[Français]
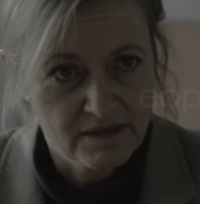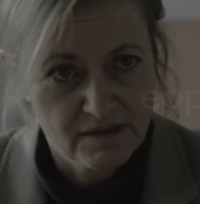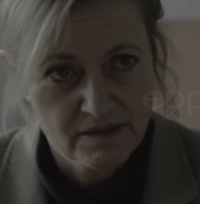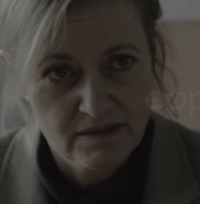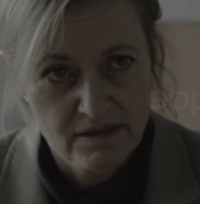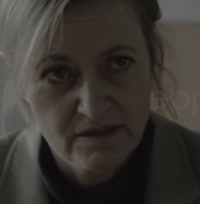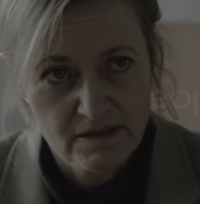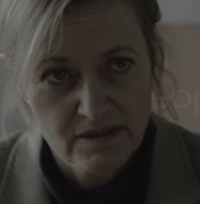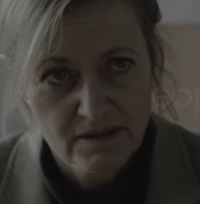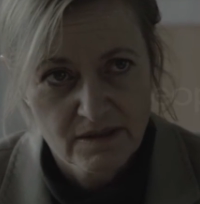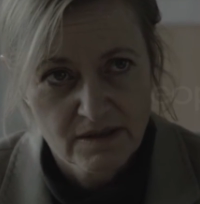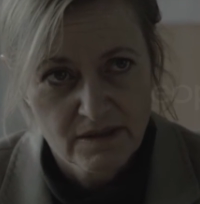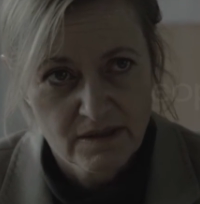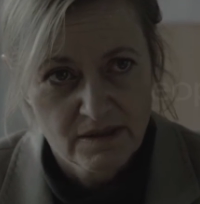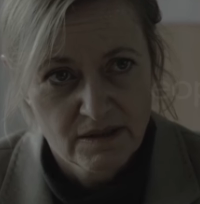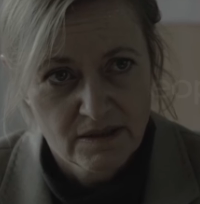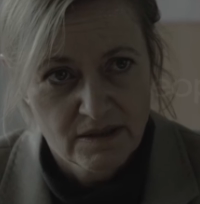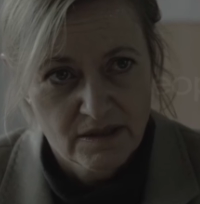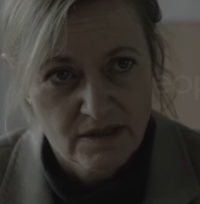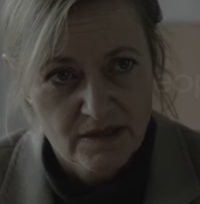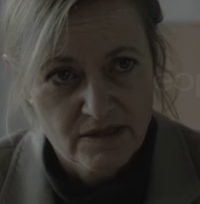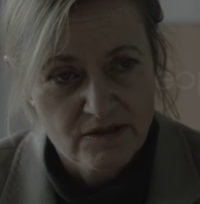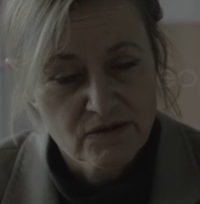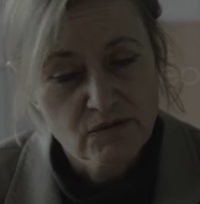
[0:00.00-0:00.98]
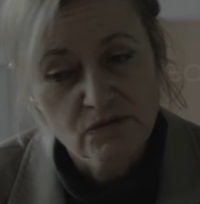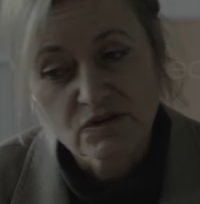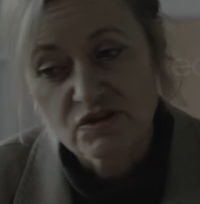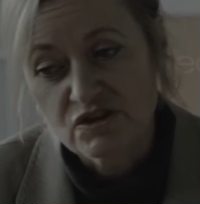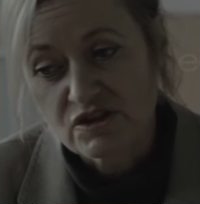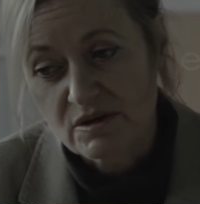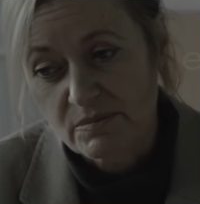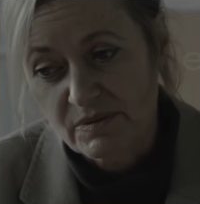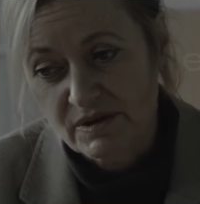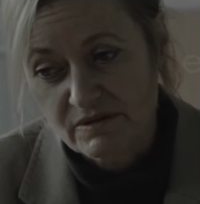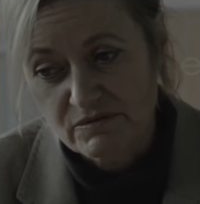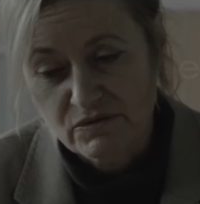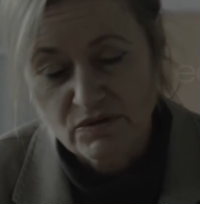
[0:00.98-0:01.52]
Mmh. Ils ont
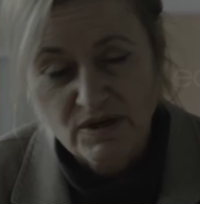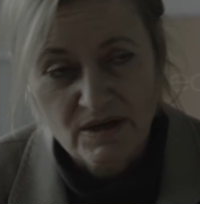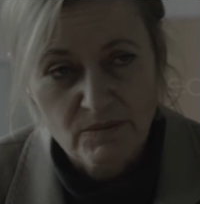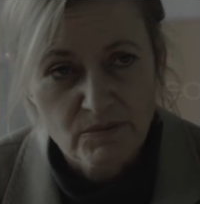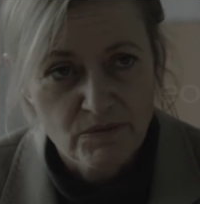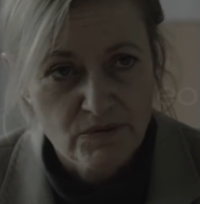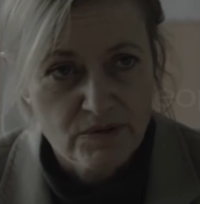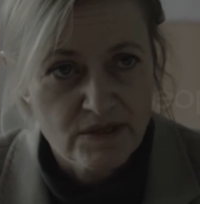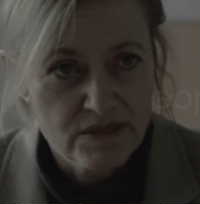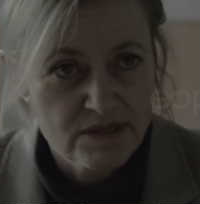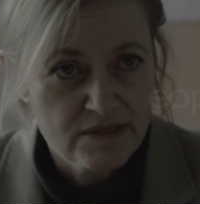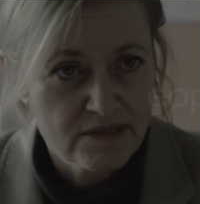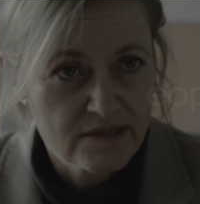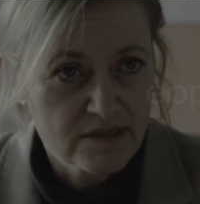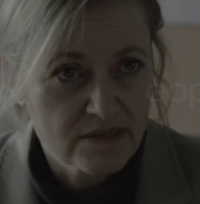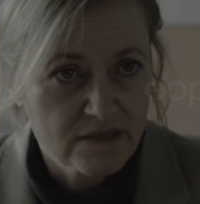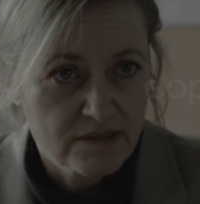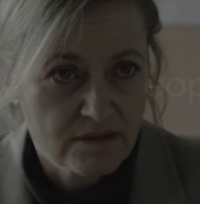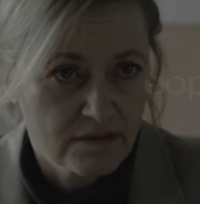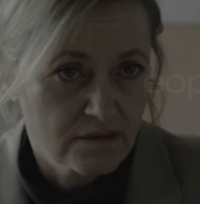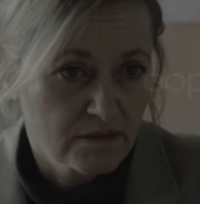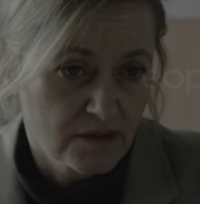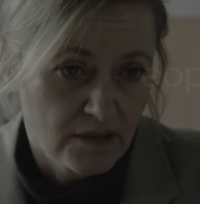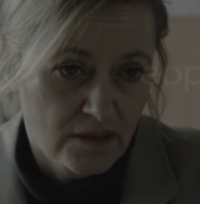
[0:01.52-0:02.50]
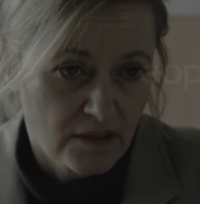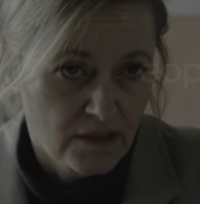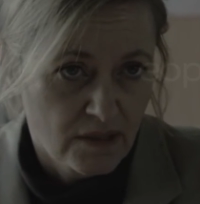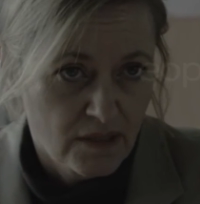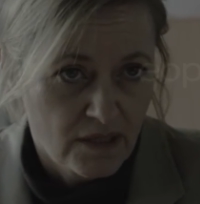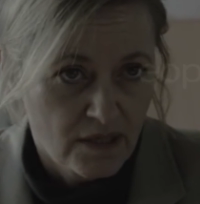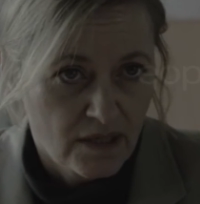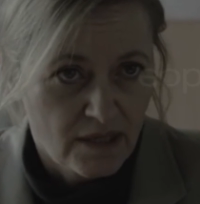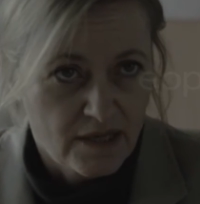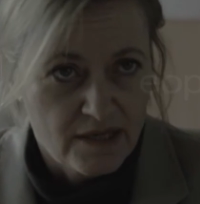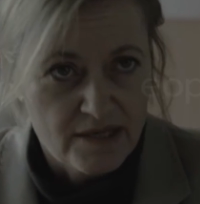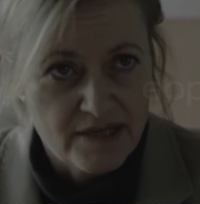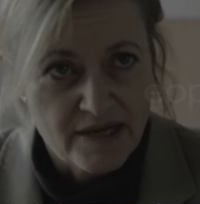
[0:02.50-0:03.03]
déjà prévenu la police,
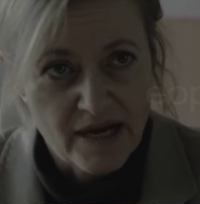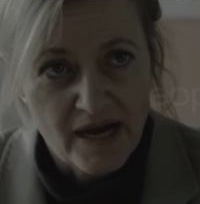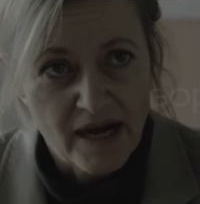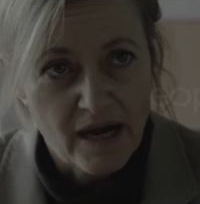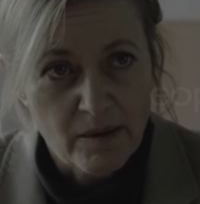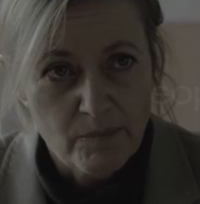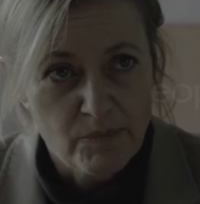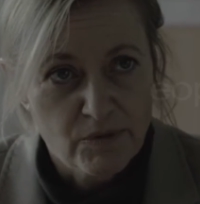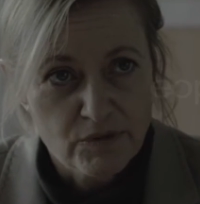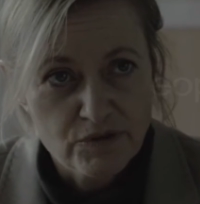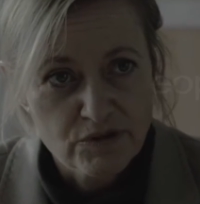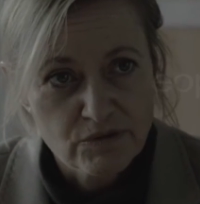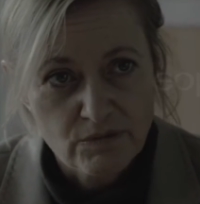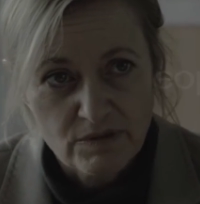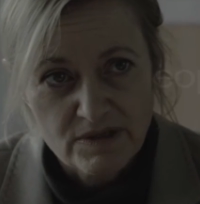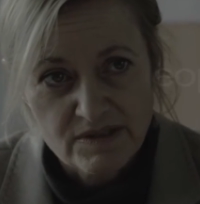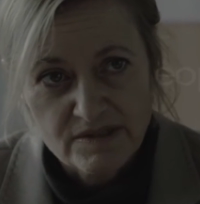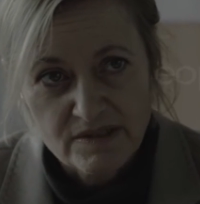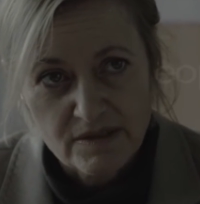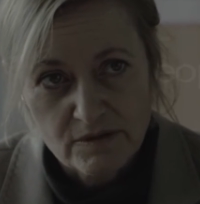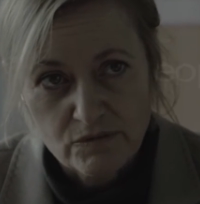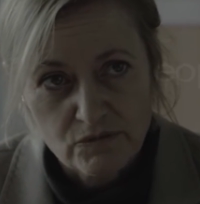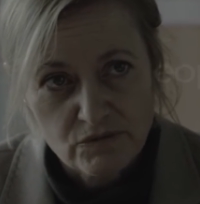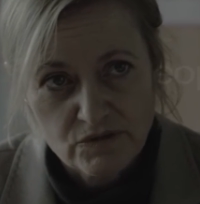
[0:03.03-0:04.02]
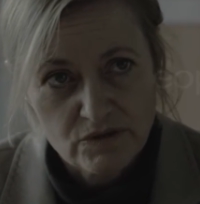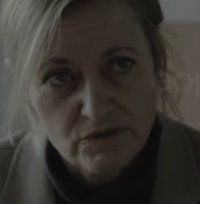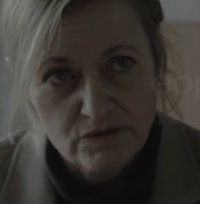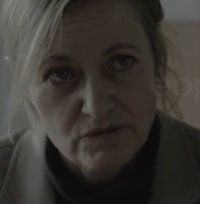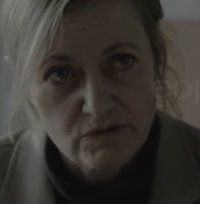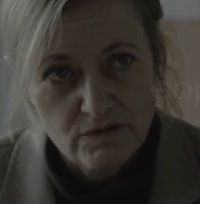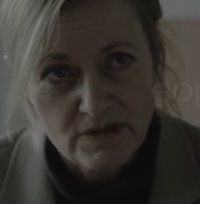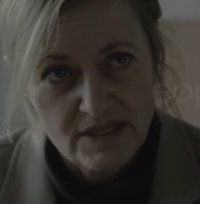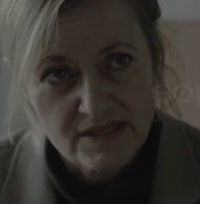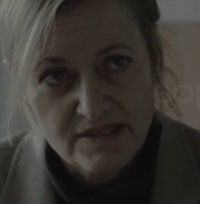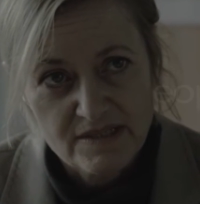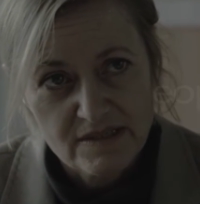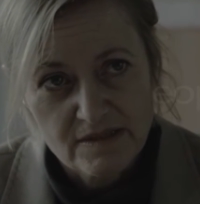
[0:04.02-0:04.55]
il y a un rapport sur les circonstances
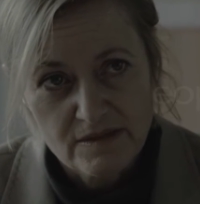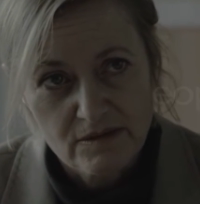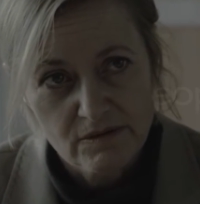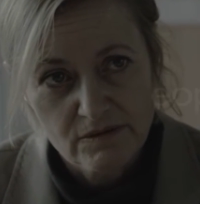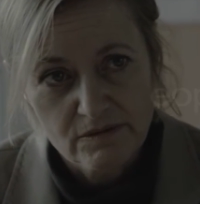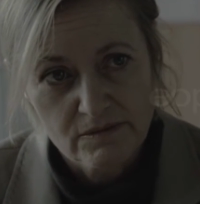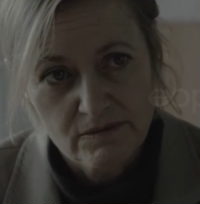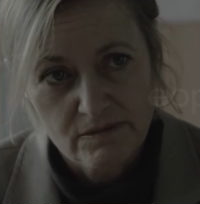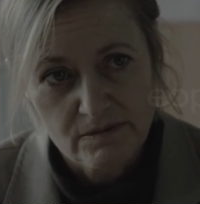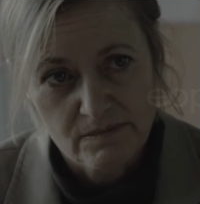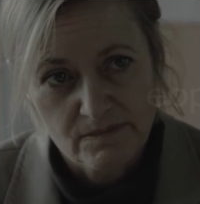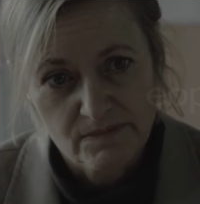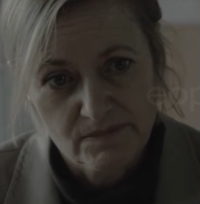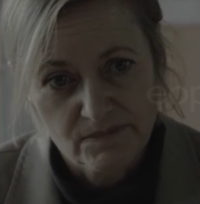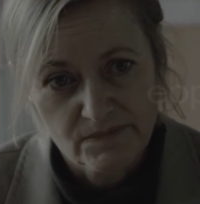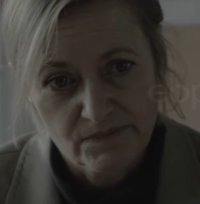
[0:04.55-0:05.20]
de l'accident.